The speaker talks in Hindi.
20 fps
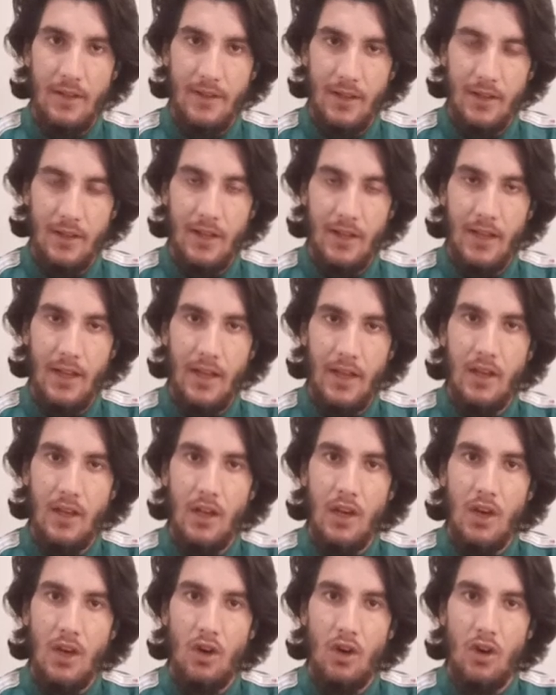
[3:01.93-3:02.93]
कर सकते हैं
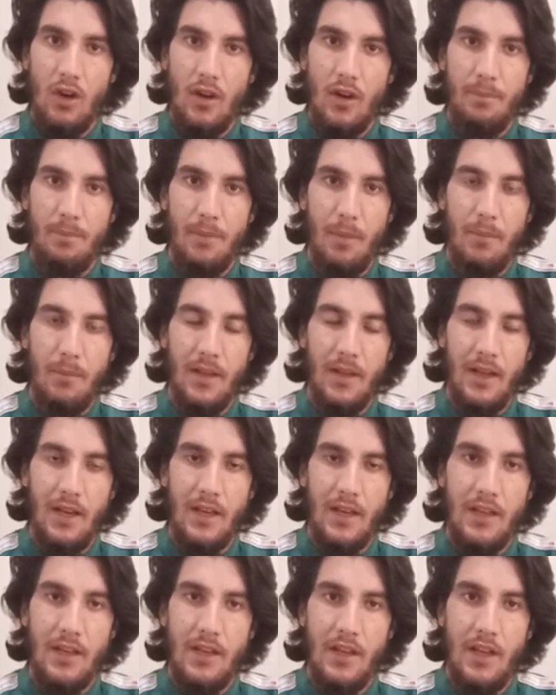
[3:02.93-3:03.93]
और
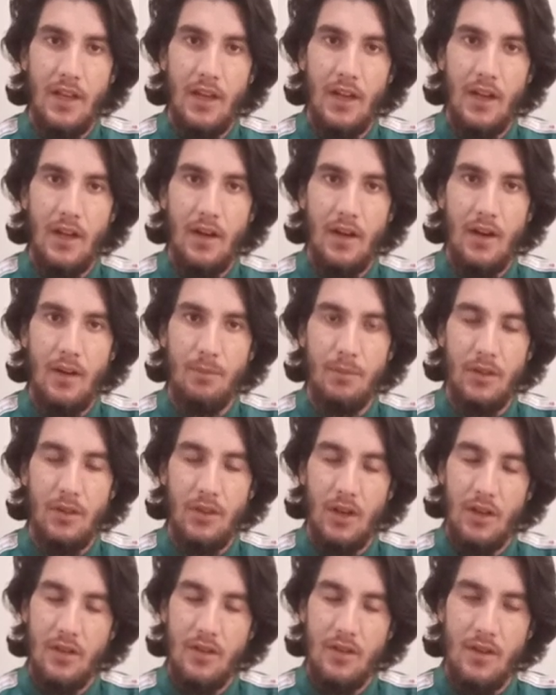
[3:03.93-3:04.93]
पब्लिकली ये
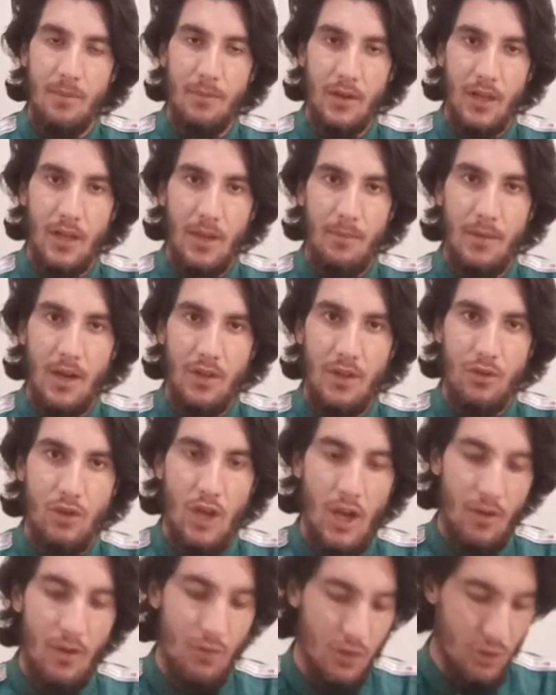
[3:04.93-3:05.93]
पंद्रह दिसंबर के बाद जो
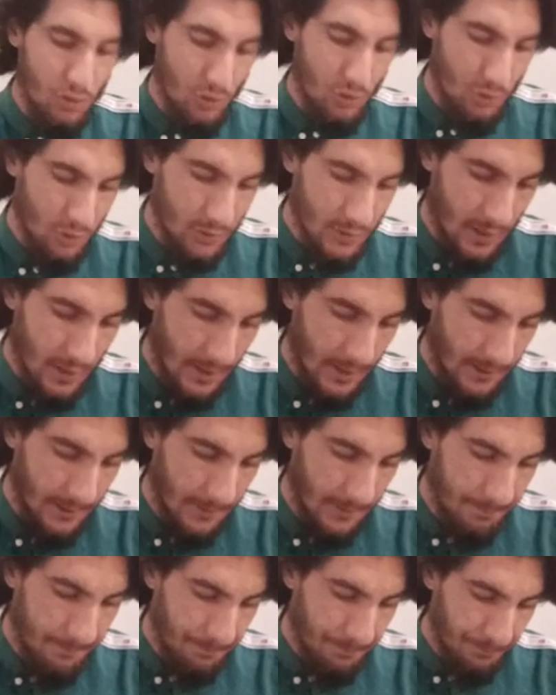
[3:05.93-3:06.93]
है वो शो हो
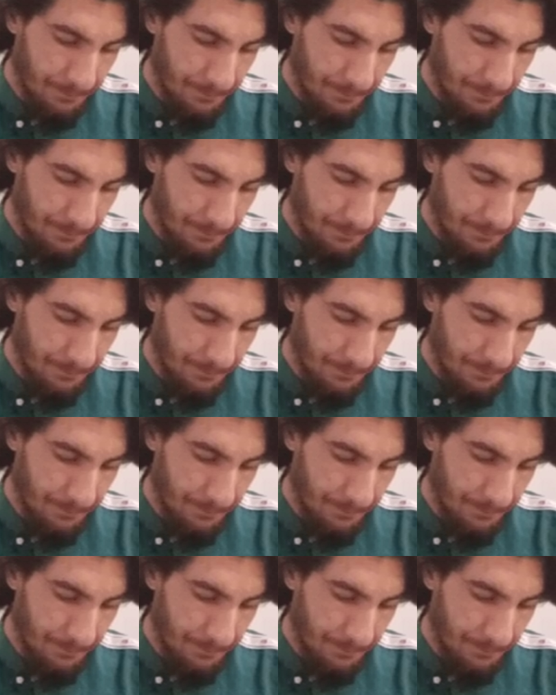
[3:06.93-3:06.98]
जाएगा